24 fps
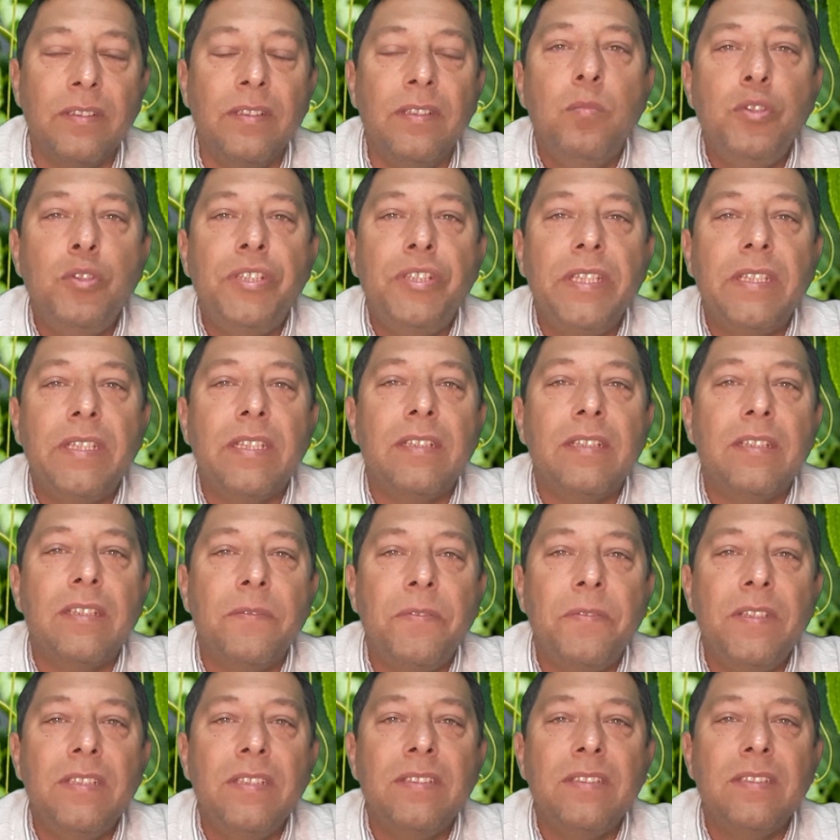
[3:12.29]
Bu şekilde
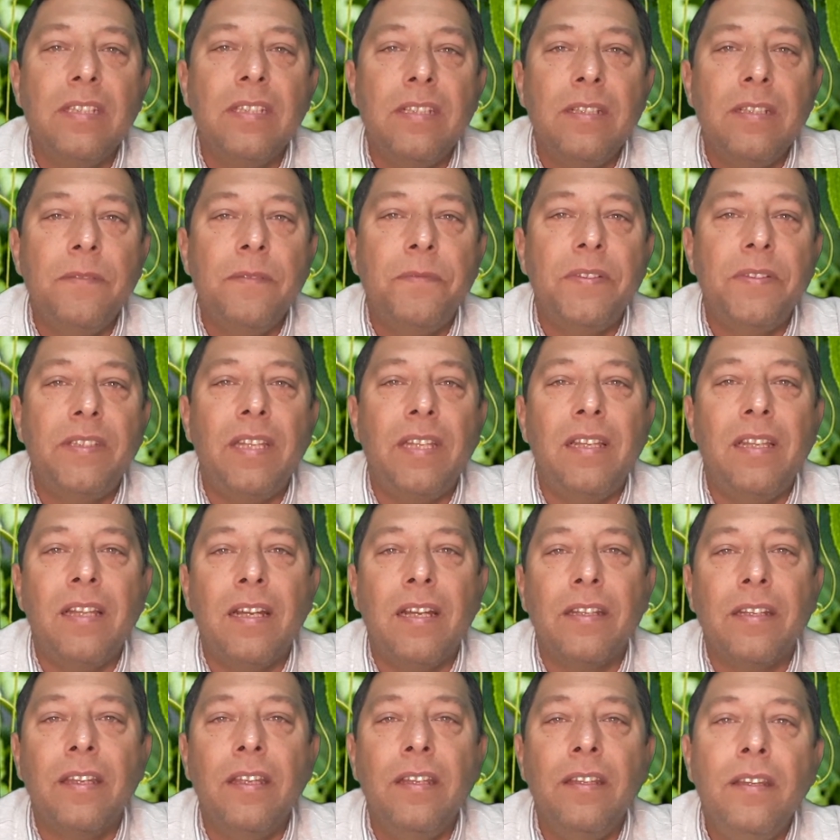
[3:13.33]
filizlenen
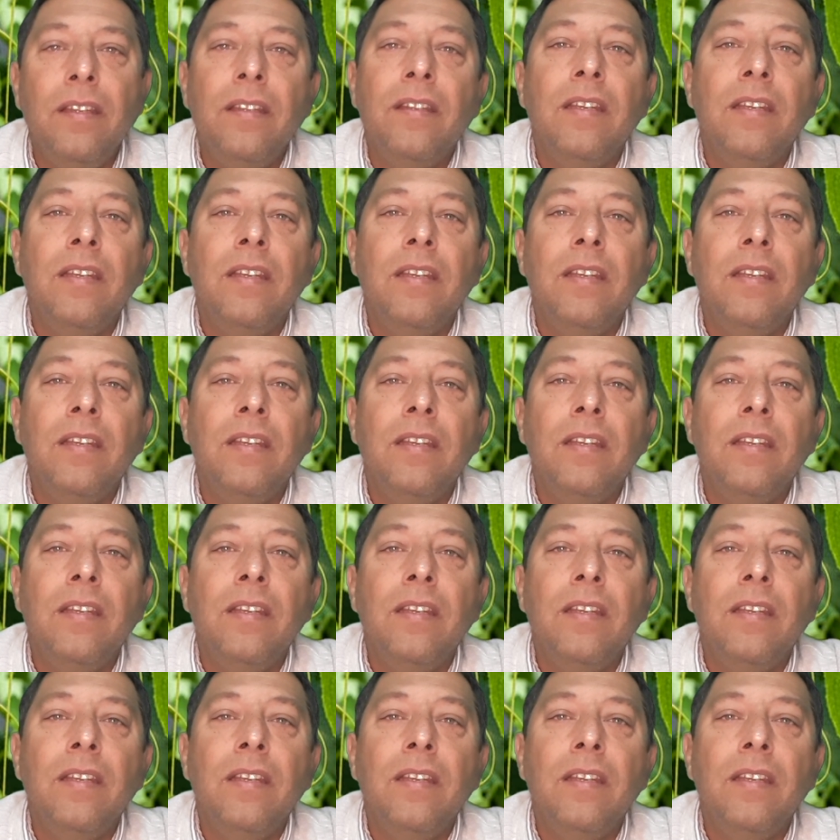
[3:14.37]
fidelerden